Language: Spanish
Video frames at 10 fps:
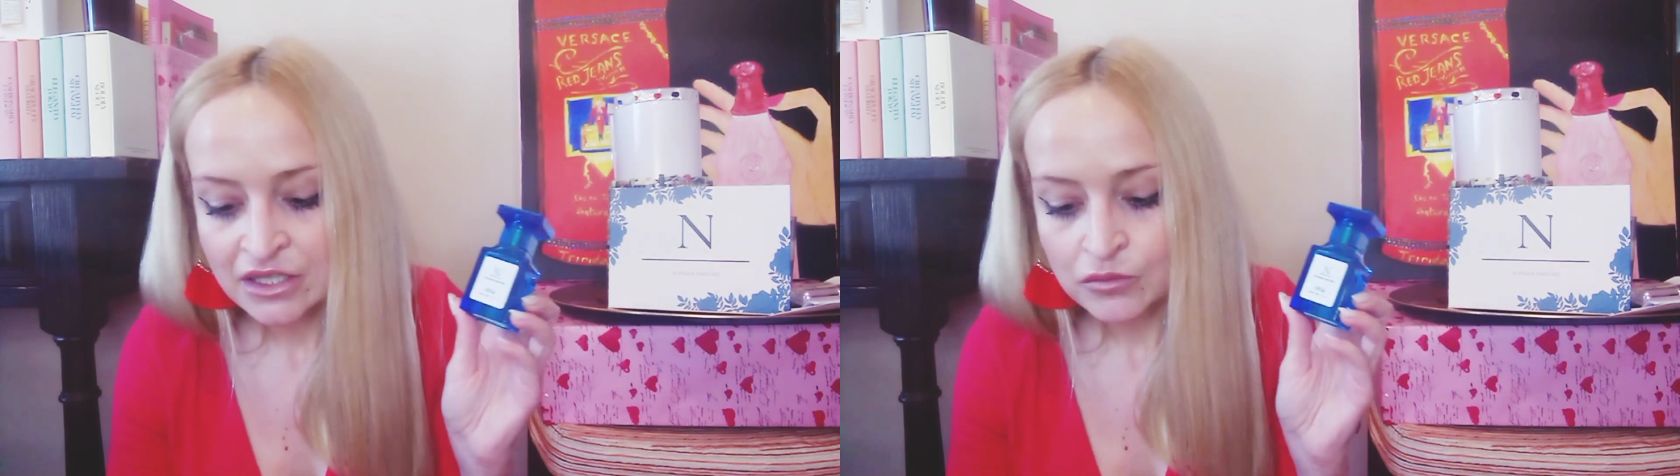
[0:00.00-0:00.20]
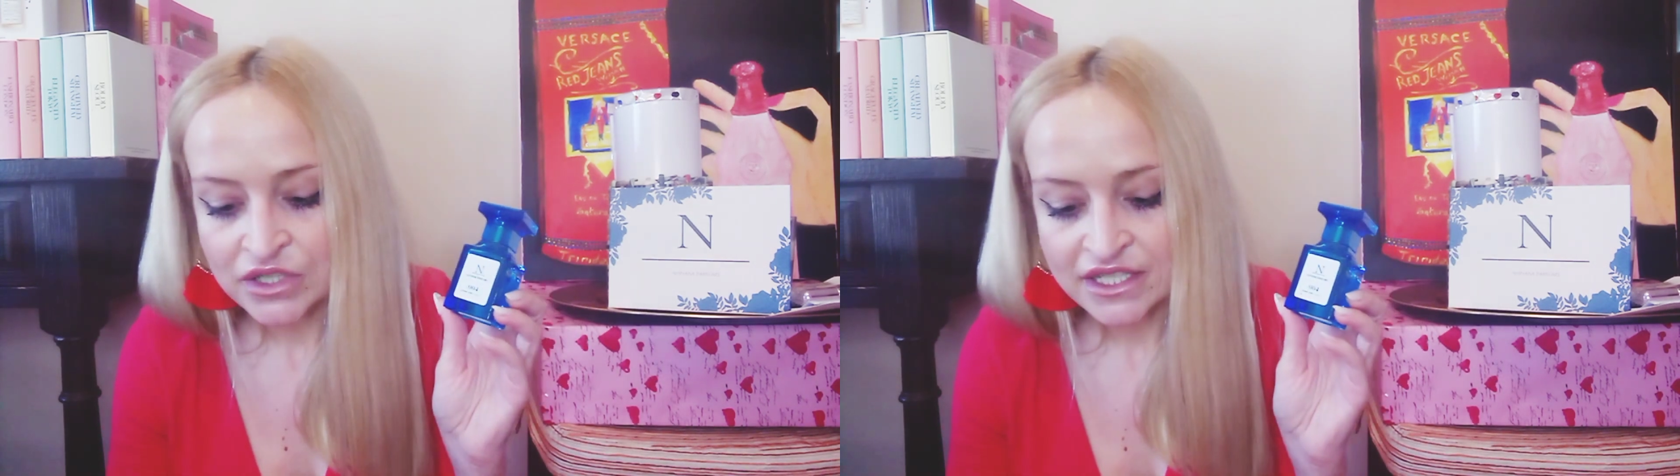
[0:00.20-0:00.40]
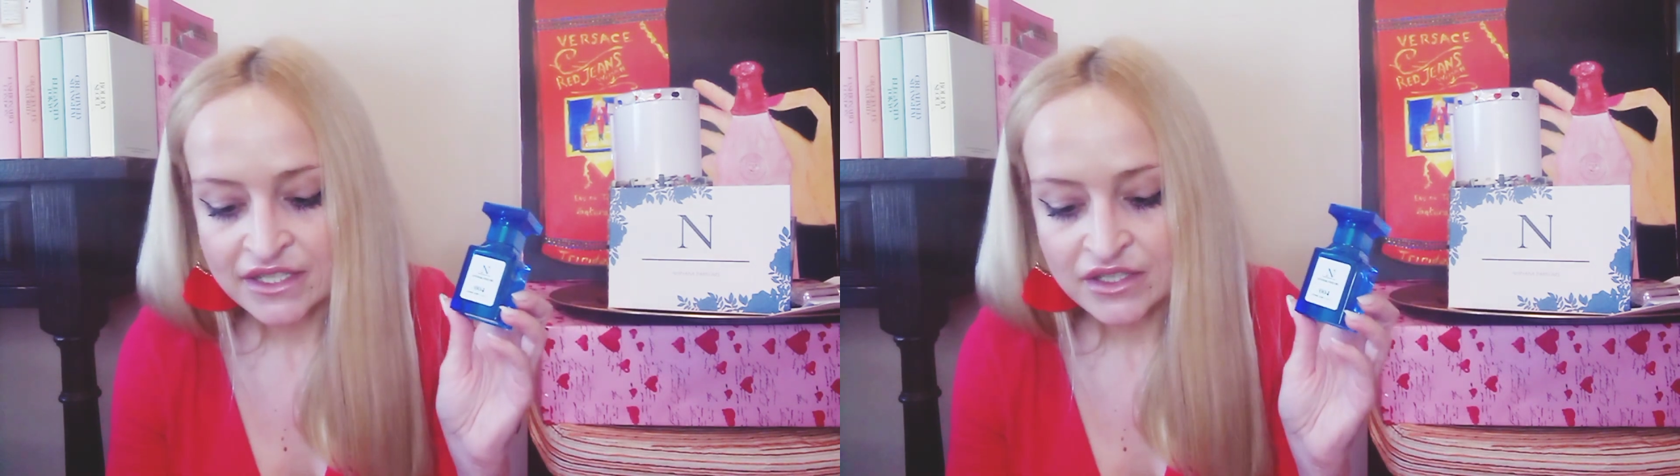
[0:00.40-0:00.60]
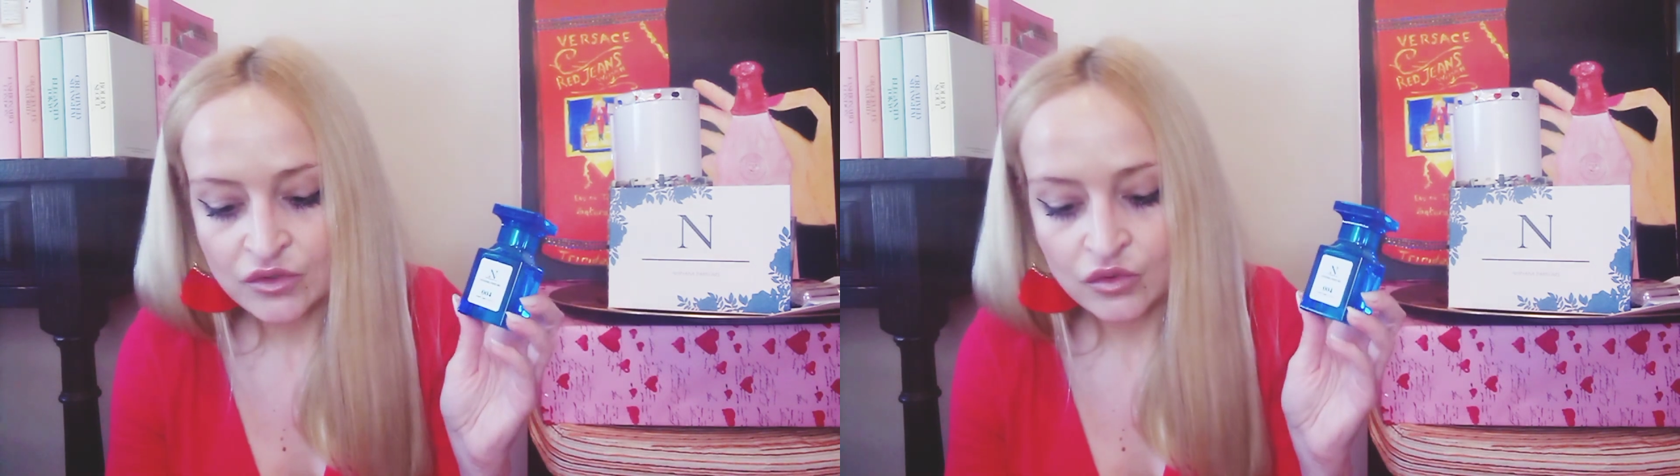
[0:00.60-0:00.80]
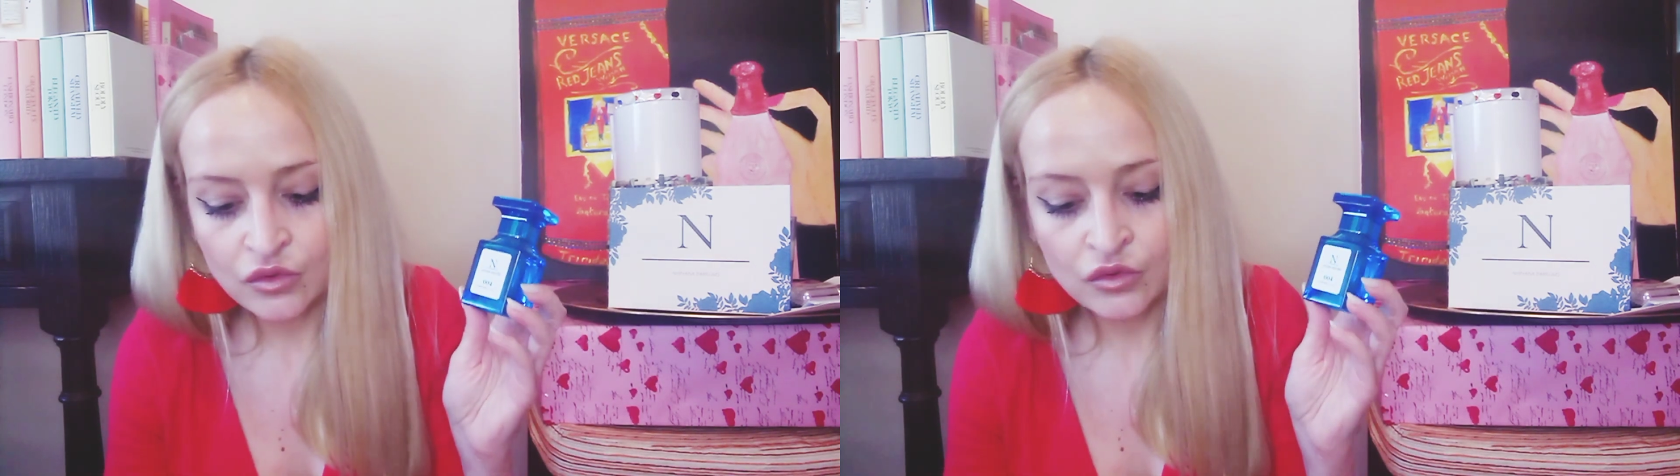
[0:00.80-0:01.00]
pues
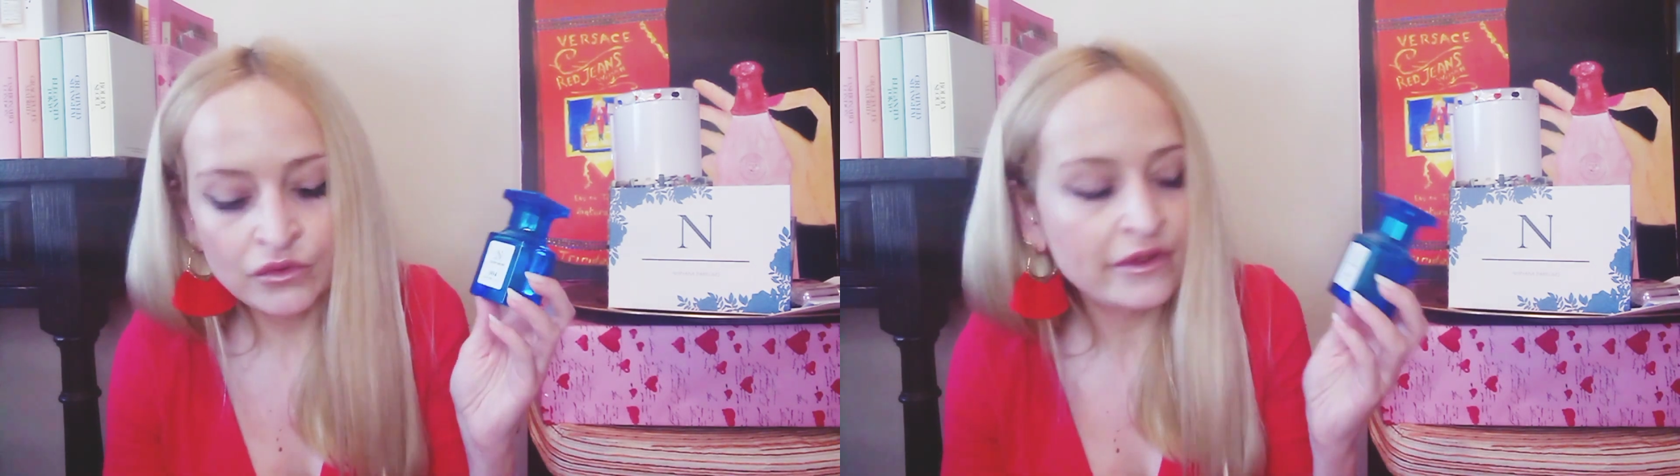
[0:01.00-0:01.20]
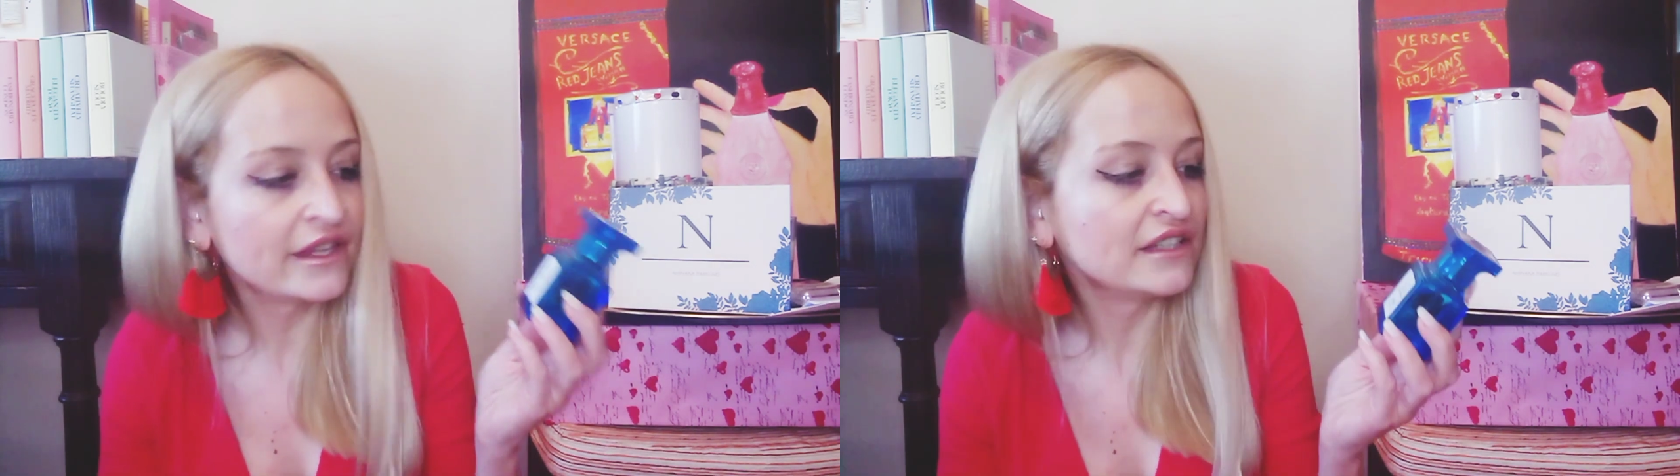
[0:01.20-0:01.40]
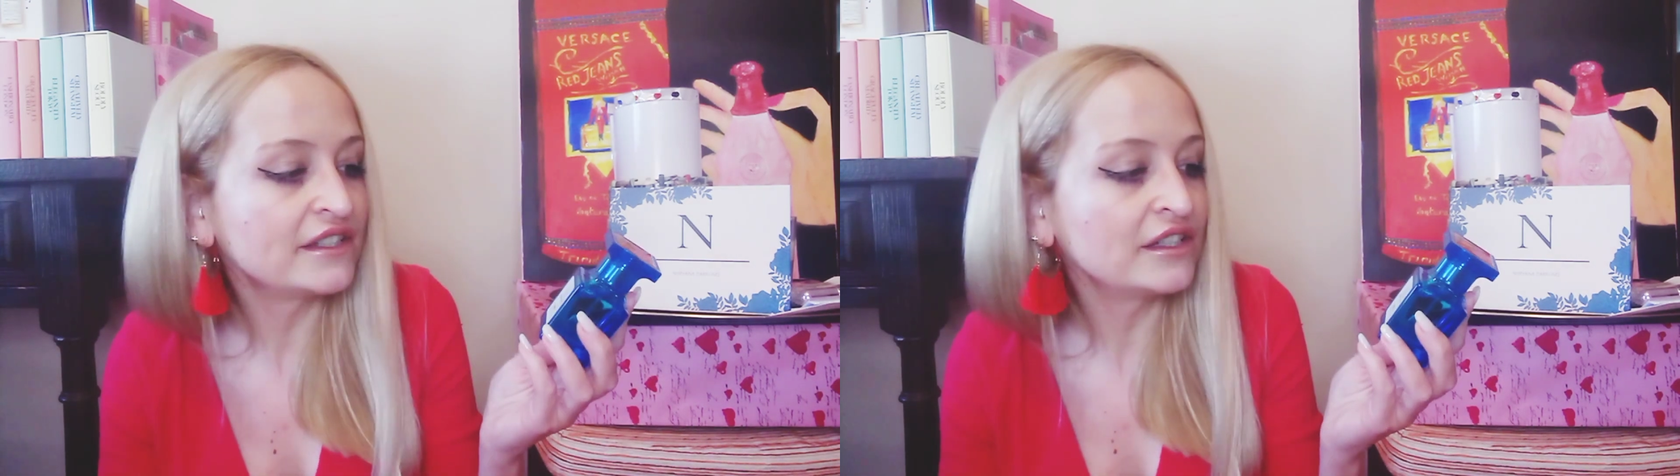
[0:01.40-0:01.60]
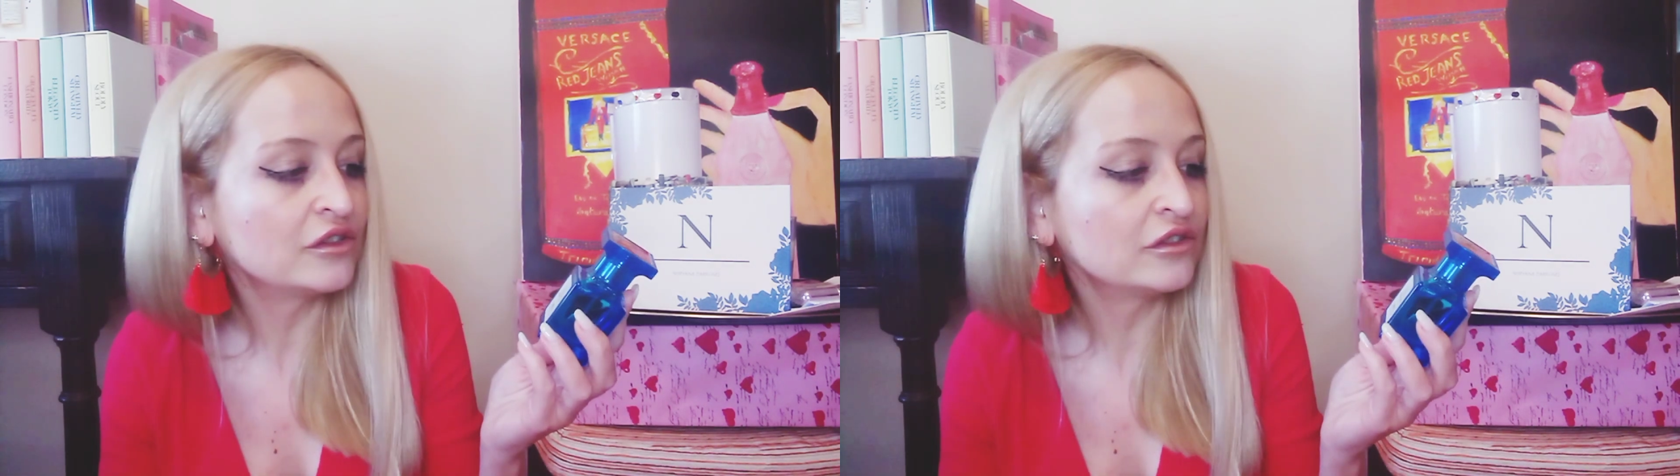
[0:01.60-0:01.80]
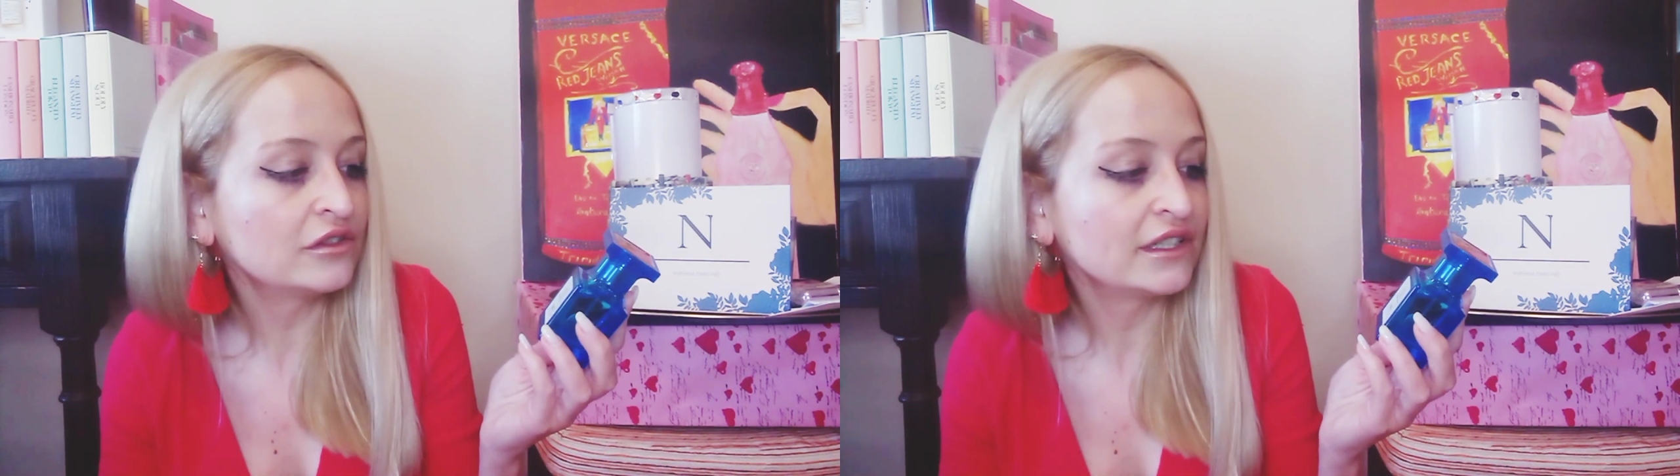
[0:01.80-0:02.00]
es un
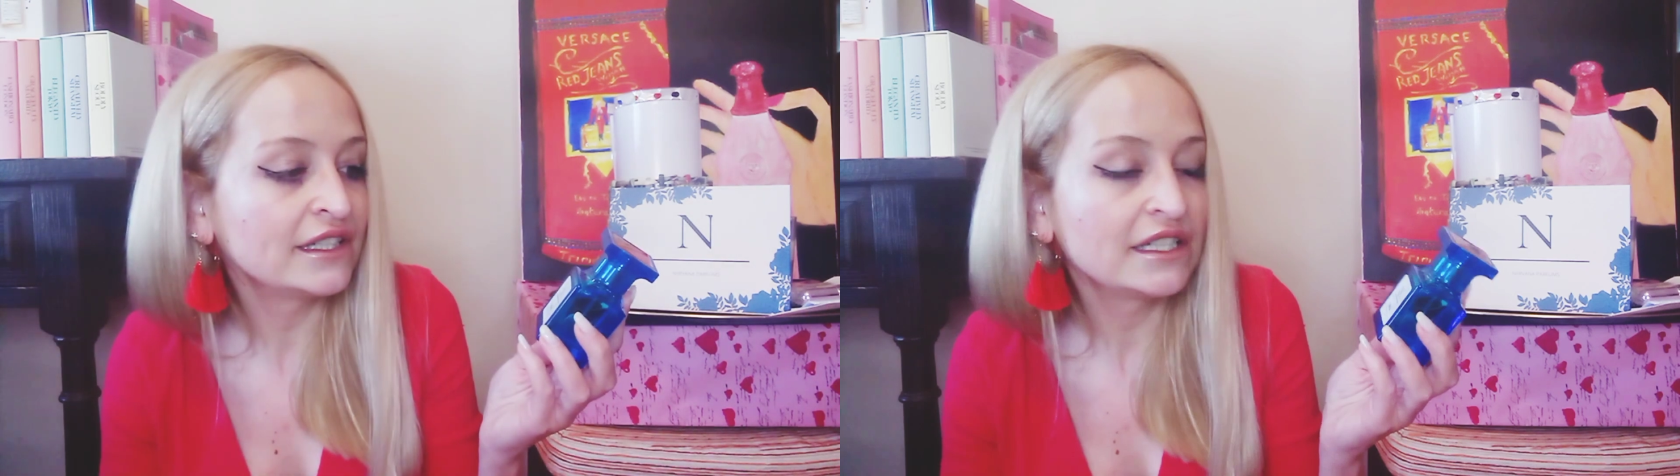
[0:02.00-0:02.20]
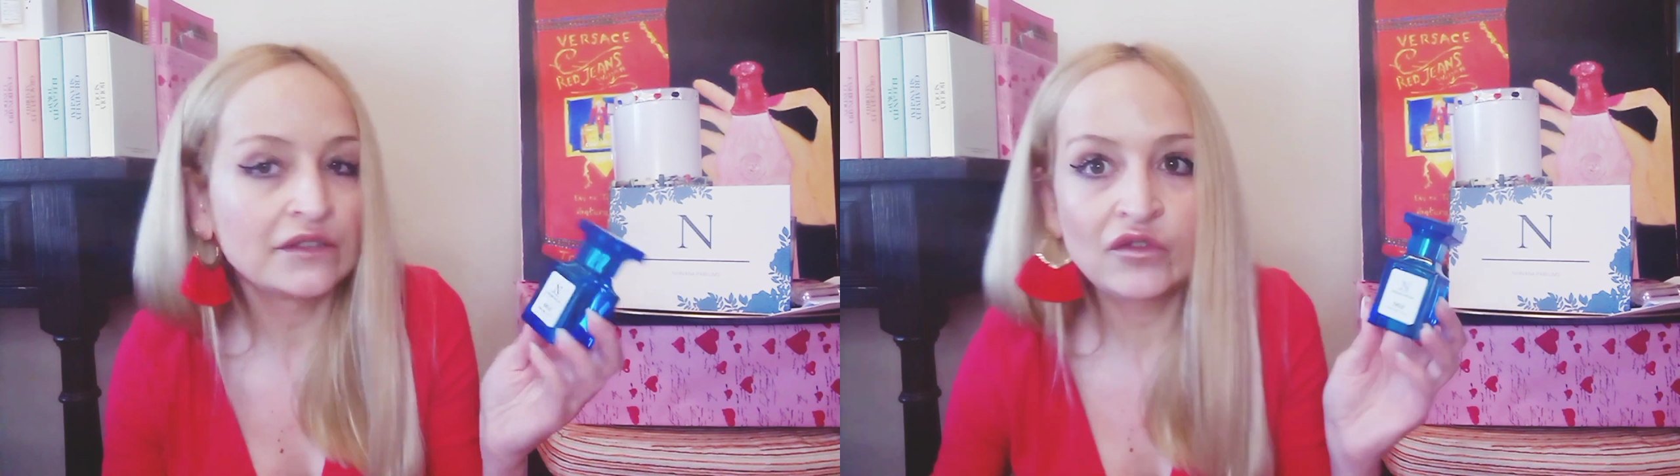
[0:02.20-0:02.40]
cítrico eh,